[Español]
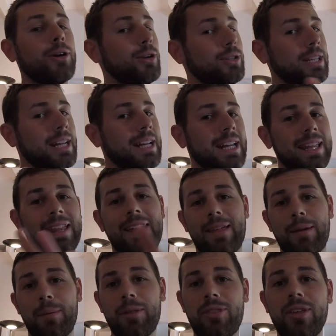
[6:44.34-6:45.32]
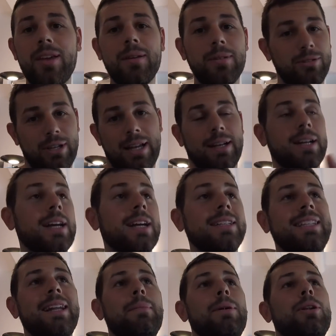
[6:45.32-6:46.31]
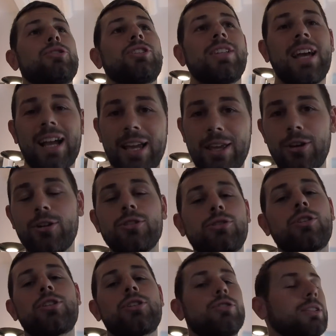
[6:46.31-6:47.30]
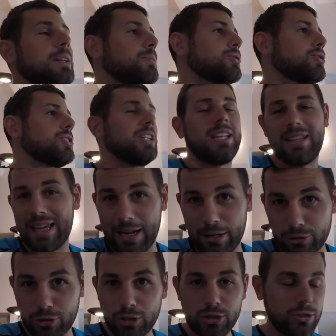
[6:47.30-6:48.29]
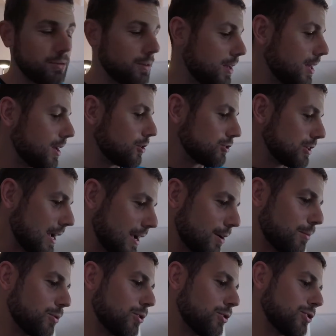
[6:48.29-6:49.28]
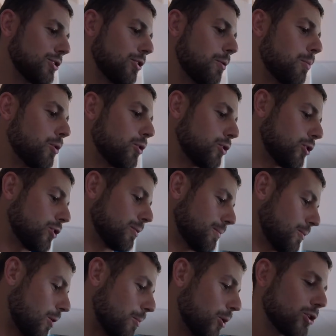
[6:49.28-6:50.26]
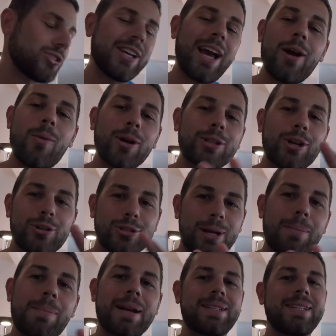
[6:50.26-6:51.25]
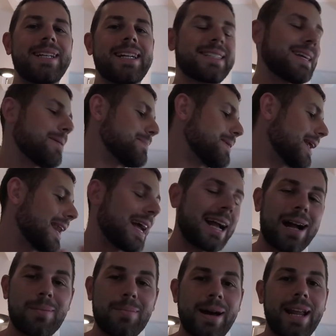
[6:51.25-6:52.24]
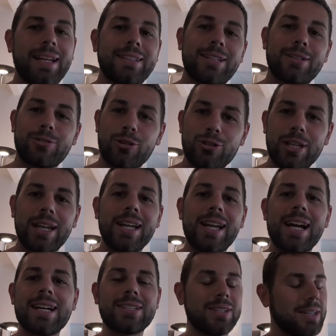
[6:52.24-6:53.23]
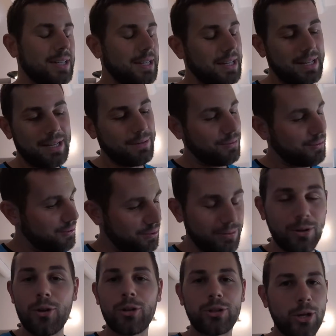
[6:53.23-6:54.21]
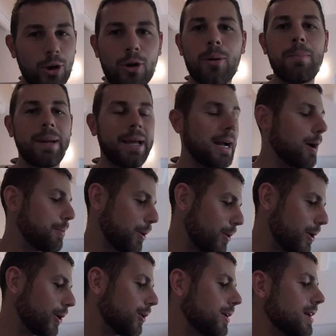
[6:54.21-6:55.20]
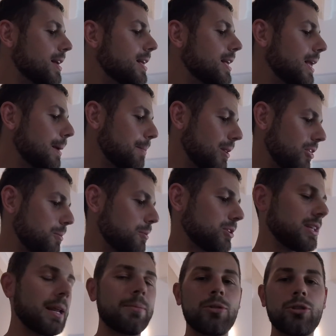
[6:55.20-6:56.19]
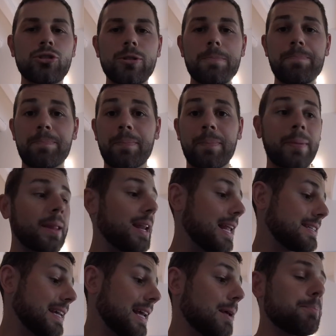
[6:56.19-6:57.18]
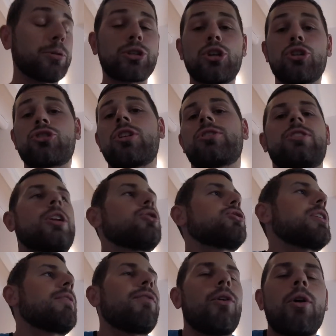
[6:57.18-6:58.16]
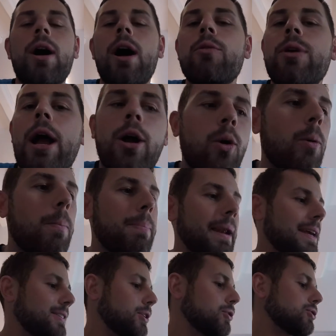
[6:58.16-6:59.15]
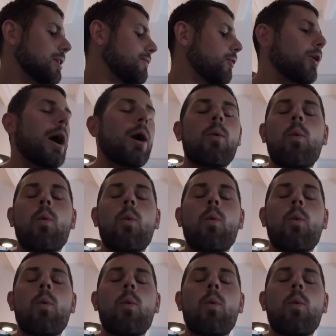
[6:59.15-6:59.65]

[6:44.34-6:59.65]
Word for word: y no tiene ni idea de bici, o sea, tiene menos idea que yo, entonces no tenemos ni idea los dos. O sea, como, no, sean cuatro cosas básicas, cambiar la cámara y tres tonterías, lo tengo complicado, pero bueno. En principio tenemos mm, la salen por si se nos afloja un acople, se nos afloja